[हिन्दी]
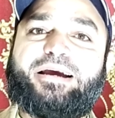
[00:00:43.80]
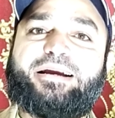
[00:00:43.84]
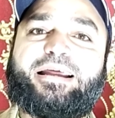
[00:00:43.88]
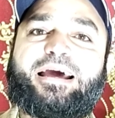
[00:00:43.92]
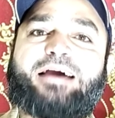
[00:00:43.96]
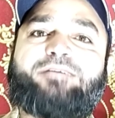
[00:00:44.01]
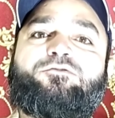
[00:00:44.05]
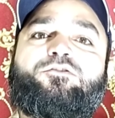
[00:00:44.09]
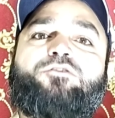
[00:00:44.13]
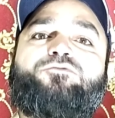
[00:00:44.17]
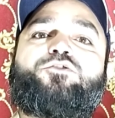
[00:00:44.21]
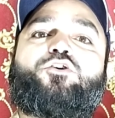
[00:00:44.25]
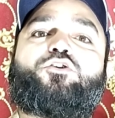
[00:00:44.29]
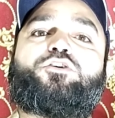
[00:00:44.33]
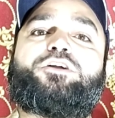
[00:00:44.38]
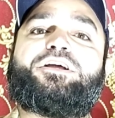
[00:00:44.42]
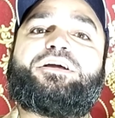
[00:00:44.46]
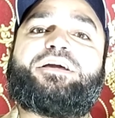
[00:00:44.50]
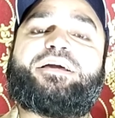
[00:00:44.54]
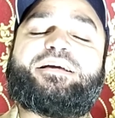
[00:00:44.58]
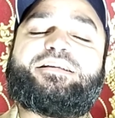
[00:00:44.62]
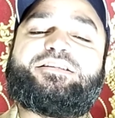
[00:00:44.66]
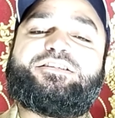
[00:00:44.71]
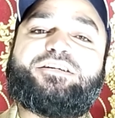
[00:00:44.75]
जी वेट है वो
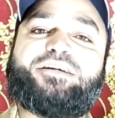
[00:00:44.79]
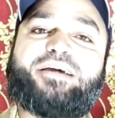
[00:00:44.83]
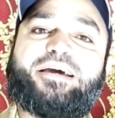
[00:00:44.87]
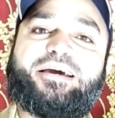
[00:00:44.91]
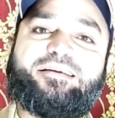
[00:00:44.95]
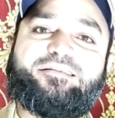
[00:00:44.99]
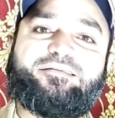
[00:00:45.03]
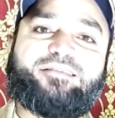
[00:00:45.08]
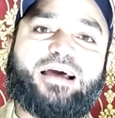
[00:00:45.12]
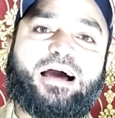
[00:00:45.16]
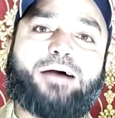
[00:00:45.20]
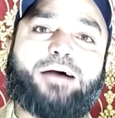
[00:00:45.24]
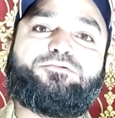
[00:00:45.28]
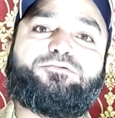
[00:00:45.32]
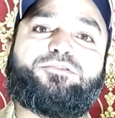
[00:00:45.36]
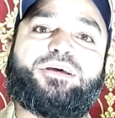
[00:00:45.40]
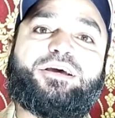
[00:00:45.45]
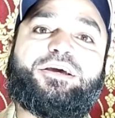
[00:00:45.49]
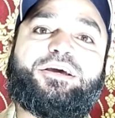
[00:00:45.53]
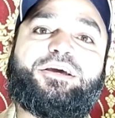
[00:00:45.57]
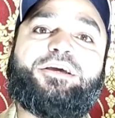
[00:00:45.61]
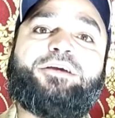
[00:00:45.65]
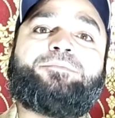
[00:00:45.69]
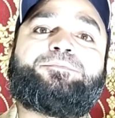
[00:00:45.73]
40 जी के
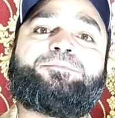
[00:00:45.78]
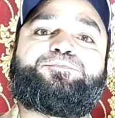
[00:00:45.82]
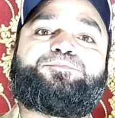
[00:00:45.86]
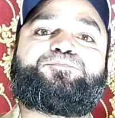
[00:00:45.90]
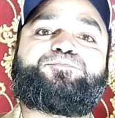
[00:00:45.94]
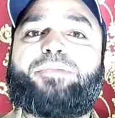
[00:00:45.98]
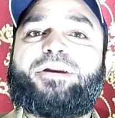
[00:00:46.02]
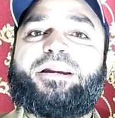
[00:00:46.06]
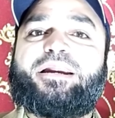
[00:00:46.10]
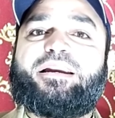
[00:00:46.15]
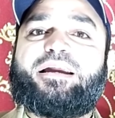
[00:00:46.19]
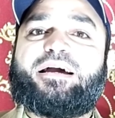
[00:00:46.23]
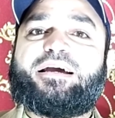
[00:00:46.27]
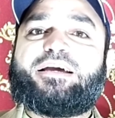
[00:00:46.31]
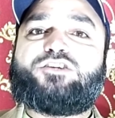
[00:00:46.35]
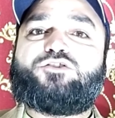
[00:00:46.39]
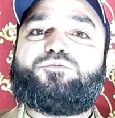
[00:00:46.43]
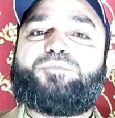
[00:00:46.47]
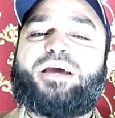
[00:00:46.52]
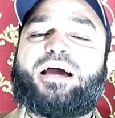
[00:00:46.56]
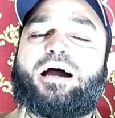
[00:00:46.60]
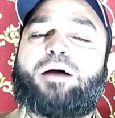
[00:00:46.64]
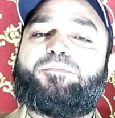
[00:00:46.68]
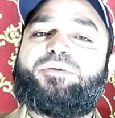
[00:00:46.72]
हिसाब से ही अपने
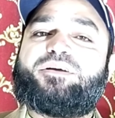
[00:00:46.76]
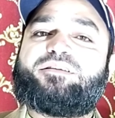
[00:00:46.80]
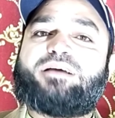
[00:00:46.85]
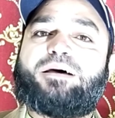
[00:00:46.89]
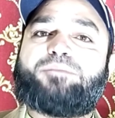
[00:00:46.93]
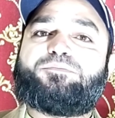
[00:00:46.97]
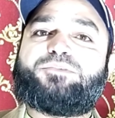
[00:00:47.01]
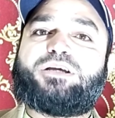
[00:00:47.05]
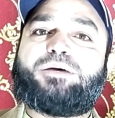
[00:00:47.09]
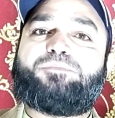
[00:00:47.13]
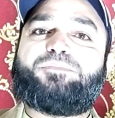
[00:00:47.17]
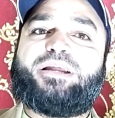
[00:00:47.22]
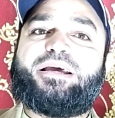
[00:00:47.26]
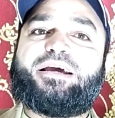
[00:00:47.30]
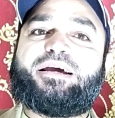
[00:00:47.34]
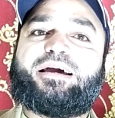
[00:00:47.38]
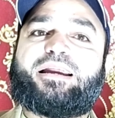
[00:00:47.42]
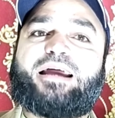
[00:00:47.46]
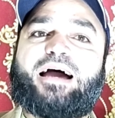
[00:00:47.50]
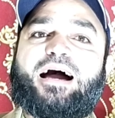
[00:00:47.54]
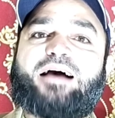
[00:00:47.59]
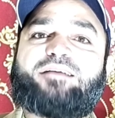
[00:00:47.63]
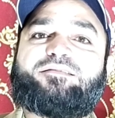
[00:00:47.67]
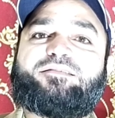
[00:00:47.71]
लगेज में आबे जमजम
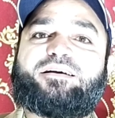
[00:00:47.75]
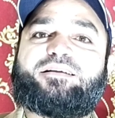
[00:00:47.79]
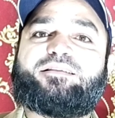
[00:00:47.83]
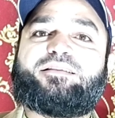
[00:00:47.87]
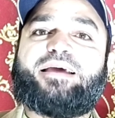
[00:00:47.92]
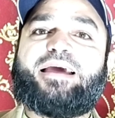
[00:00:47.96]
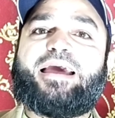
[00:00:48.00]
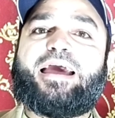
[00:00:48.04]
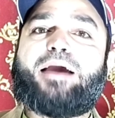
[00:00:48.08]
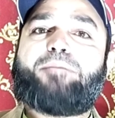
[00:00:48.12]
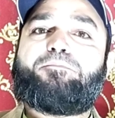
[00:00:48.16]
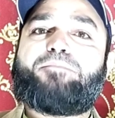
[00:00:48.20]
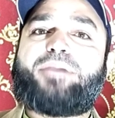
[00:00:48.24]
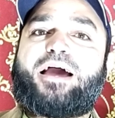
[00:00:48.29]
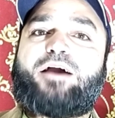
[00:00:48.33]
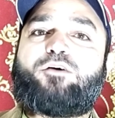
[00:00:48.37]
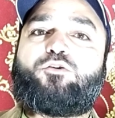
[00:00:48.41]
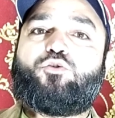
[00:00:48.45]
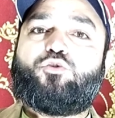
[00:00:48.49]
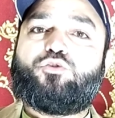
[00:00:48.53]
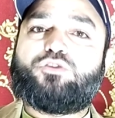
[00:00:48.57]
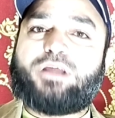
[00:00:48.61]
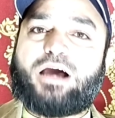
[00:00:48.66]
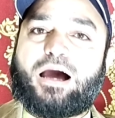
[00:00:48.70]
लेकर आ सकते हैं
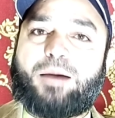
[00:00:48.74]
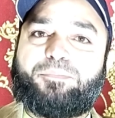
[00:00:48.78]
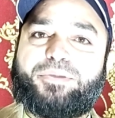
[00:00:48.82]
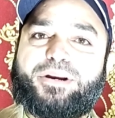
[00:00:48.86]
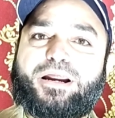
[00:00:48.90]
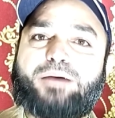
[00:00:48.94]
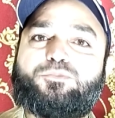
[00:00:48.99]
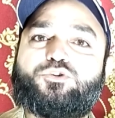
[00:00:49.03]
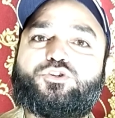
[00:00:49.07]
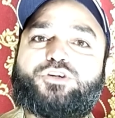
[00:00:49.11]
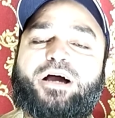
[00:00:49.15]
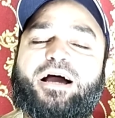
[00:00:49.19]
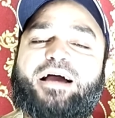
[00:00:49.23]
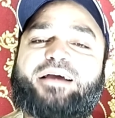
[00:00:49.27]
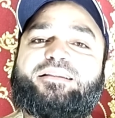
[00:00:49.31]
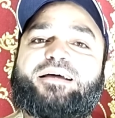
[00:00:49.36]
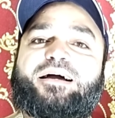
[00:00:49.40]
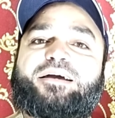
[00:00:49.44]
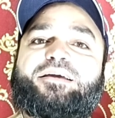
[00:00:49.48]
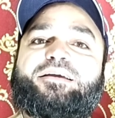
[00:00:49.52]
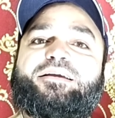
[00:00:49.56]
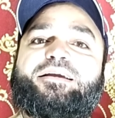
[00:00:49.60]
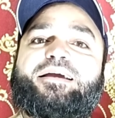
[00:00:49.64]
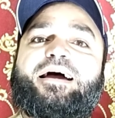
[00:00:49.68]
मैं खुद अपना
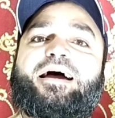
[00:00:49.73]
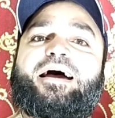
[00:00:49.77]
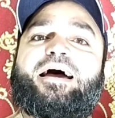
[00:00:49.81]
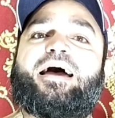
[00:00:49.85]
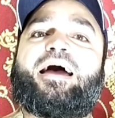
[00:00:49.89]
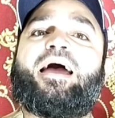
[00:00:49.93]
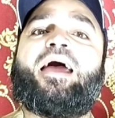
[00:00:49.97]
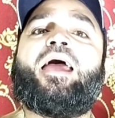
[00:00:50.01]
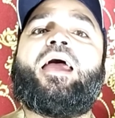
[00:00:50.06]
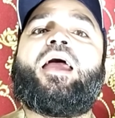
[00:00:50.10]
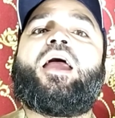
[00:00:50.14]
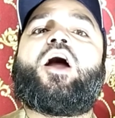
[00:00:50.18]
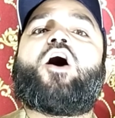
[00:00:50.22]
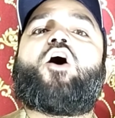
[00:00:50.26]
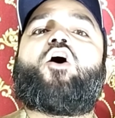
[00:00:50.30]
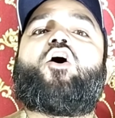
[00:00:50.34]
मुशाहिदा किया है